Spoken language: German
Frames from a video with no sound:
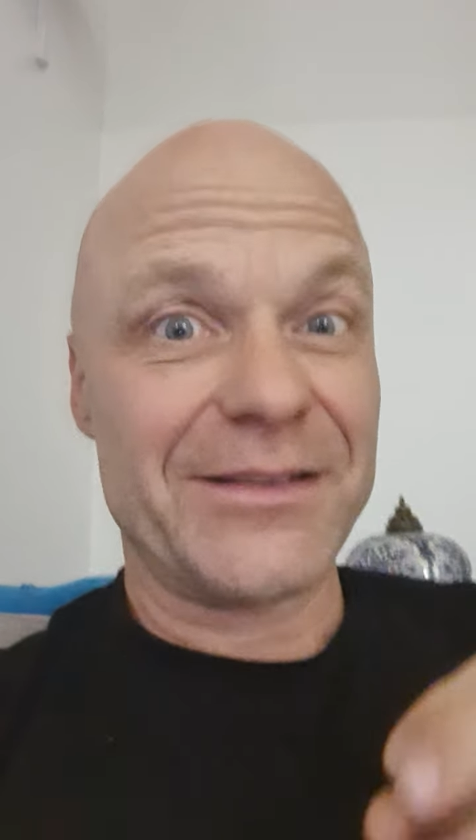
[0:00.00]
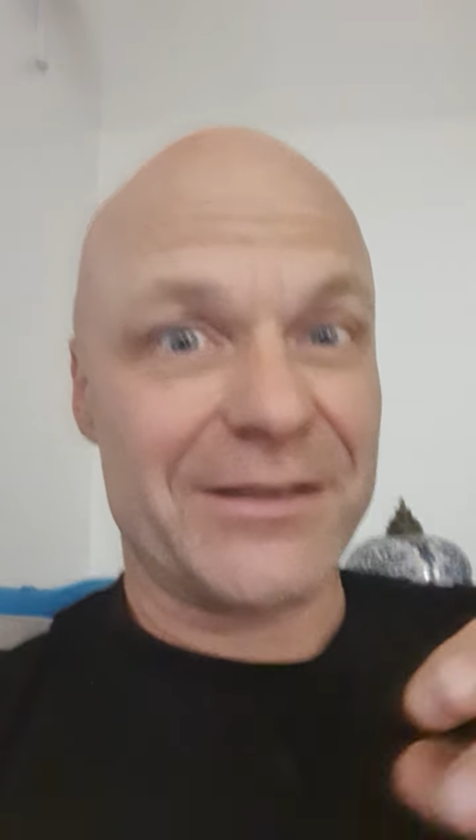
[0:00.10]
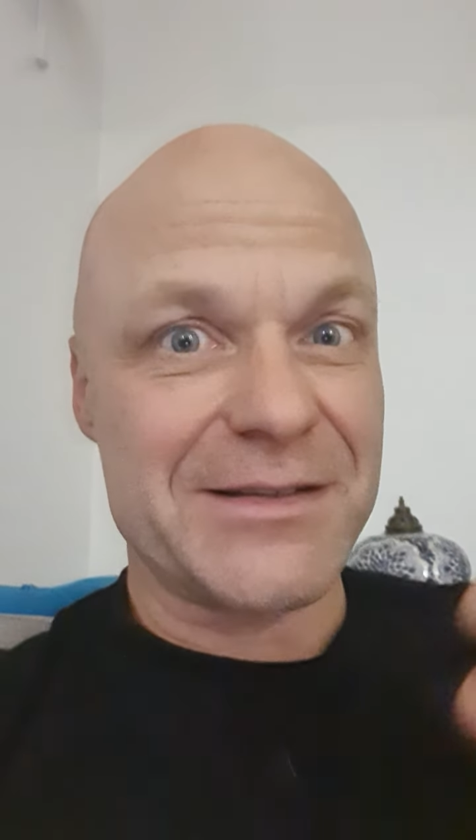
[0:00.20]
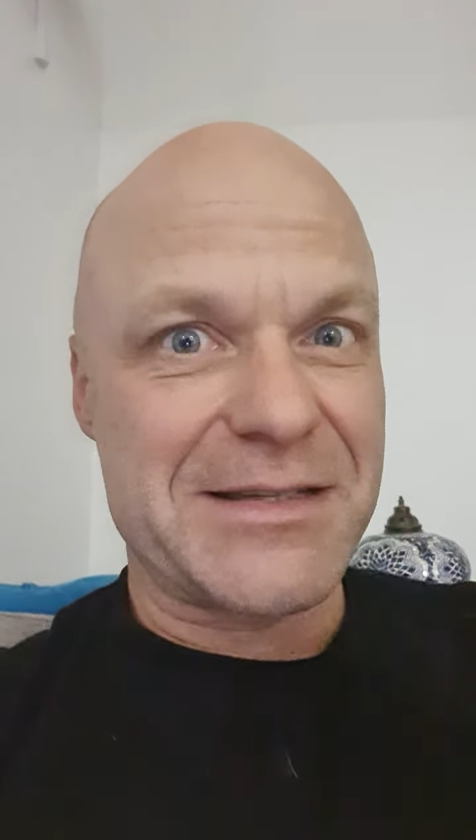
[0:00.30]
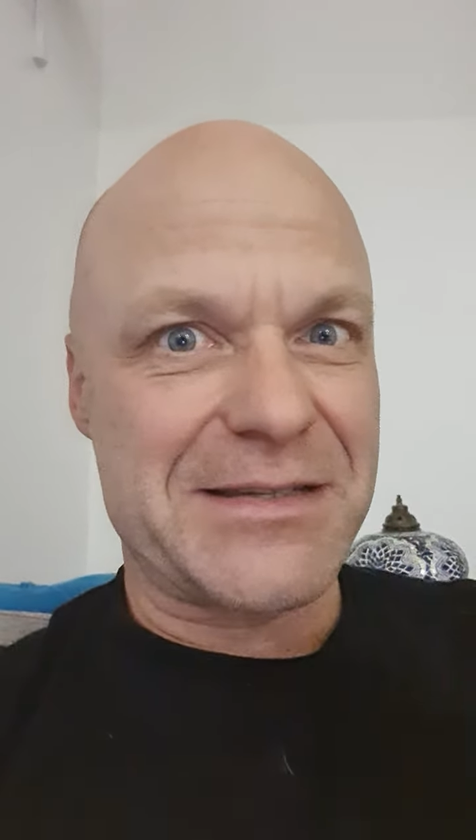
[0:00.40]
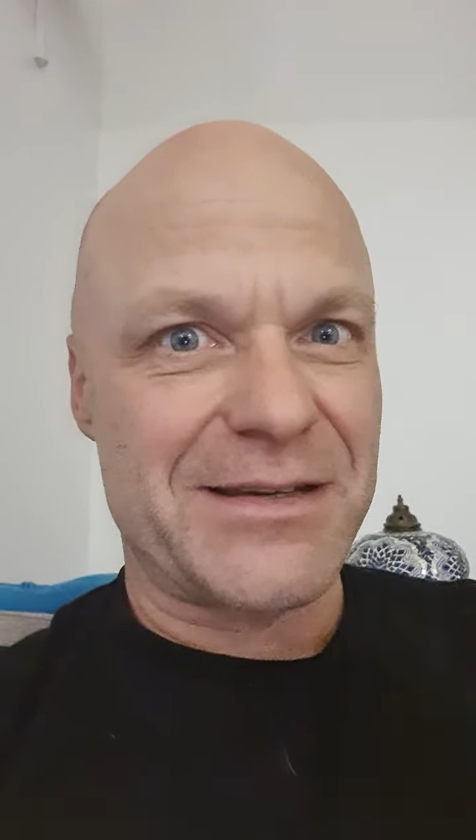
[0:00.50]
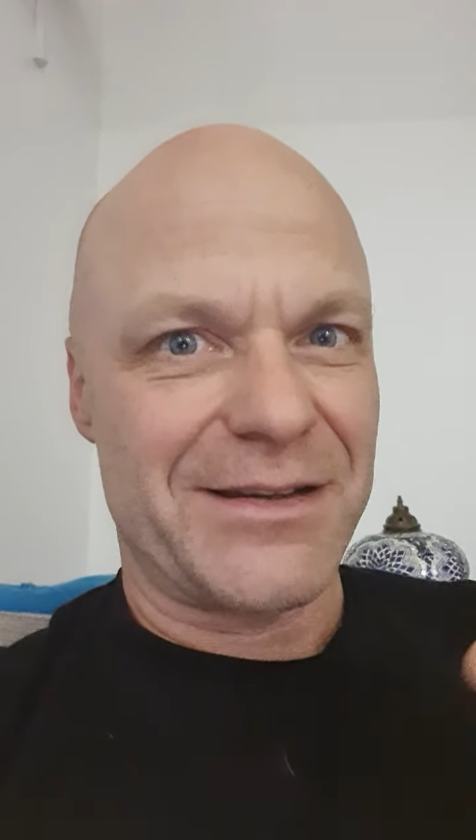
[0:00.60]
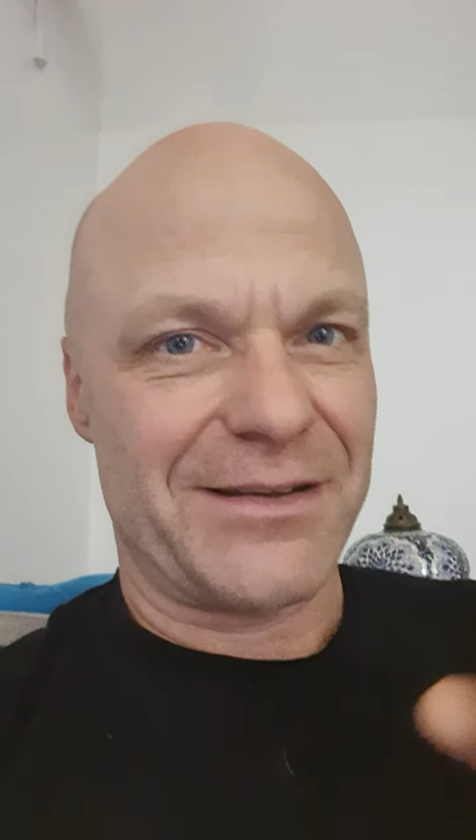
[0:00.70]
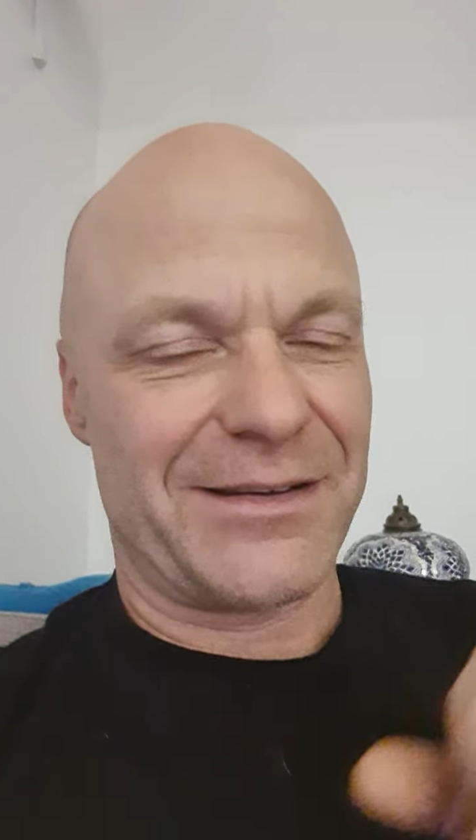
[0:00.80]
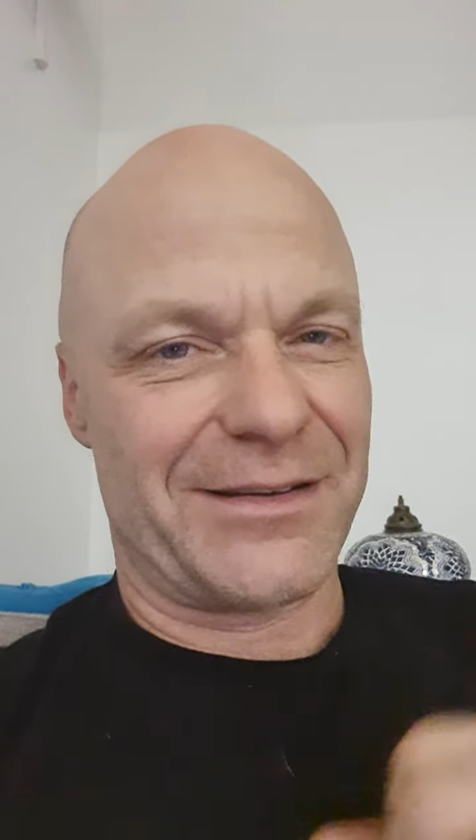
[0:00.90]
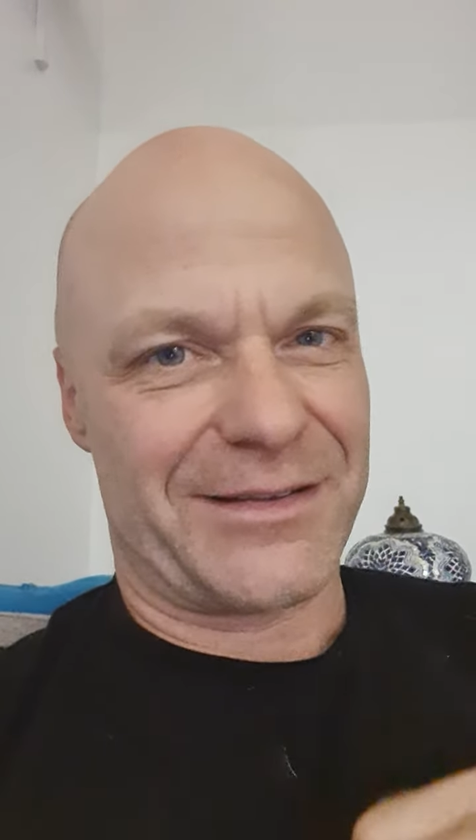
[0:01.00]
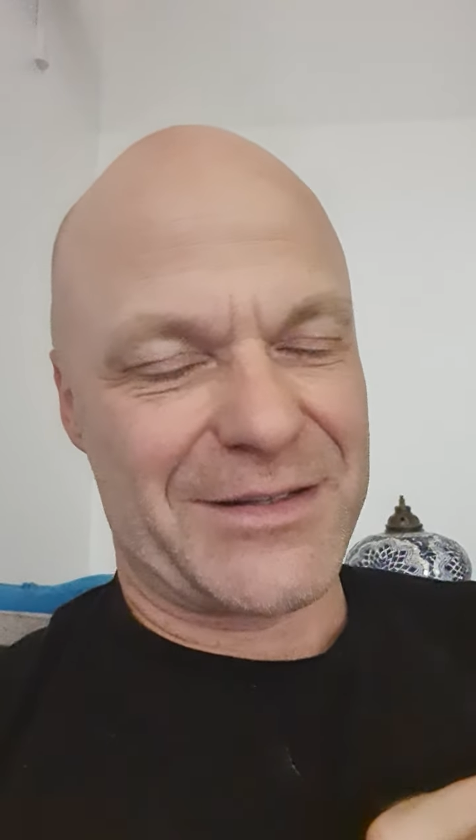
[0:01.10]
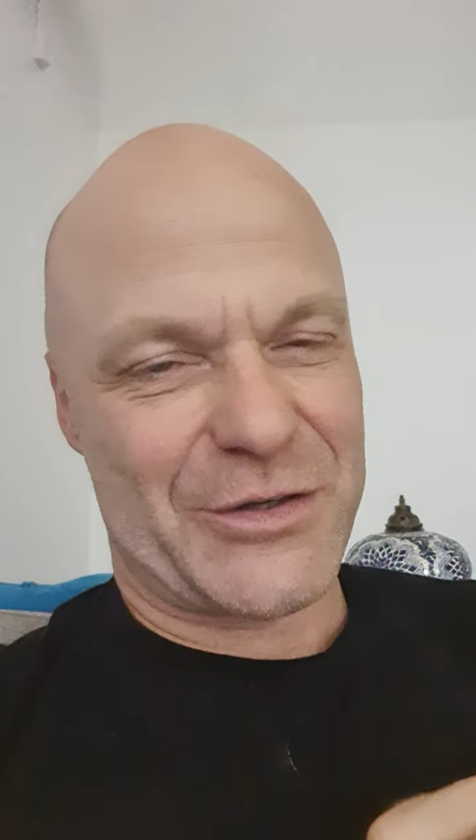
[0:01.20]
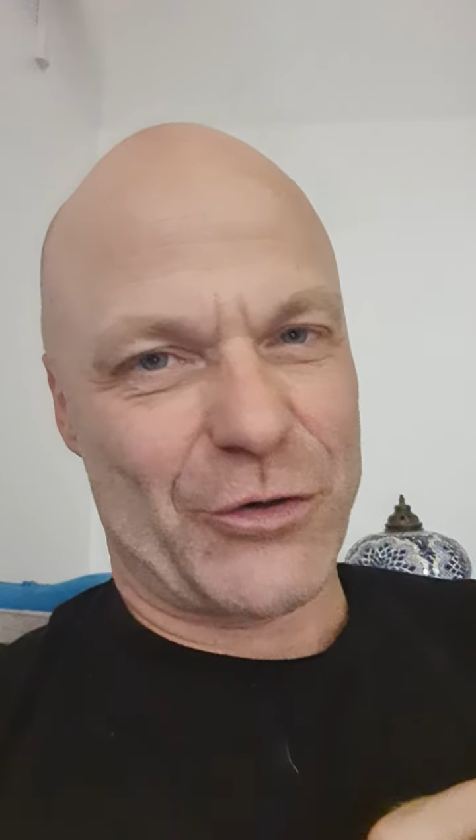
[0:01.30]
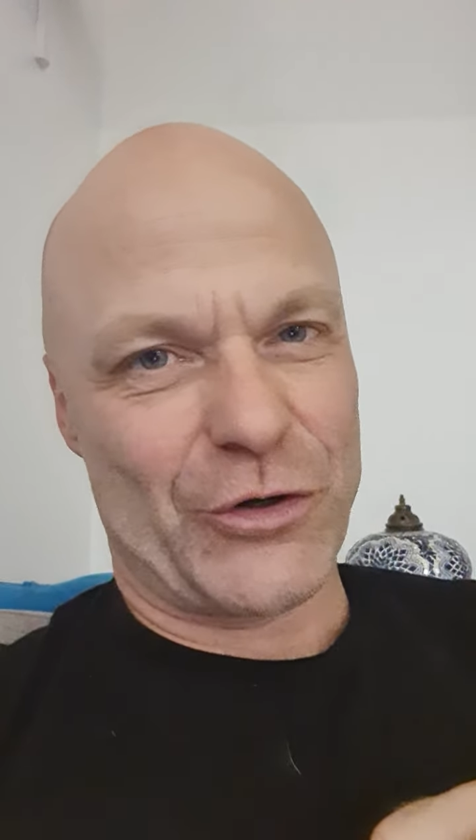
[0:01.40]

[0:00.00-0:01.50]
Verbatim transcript: das, äh, das